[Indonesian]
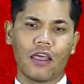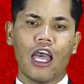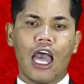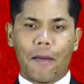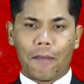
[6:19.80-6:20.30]

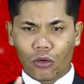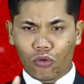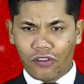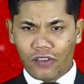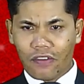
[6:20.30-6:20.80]

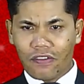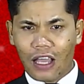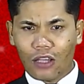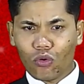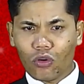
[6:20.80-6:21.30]
Manusia
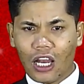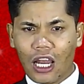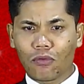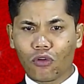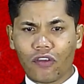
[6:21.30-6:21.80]
jatuh ke dalam
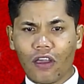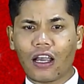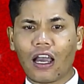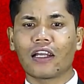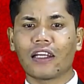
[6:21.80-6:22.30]
dosa
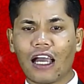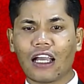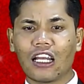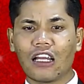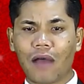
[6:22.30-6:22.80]
karena
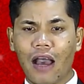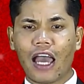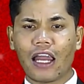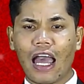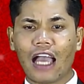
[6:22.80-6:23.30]

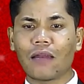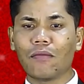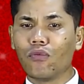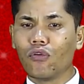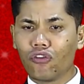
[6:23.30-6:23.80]
kelemahan akan
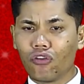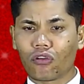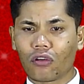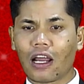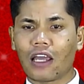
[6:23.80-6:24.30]
bujuk
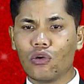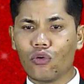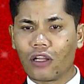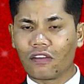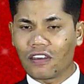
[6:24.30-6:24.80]

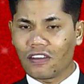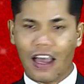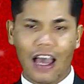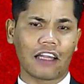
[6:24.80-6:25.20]
rayuan si jahat.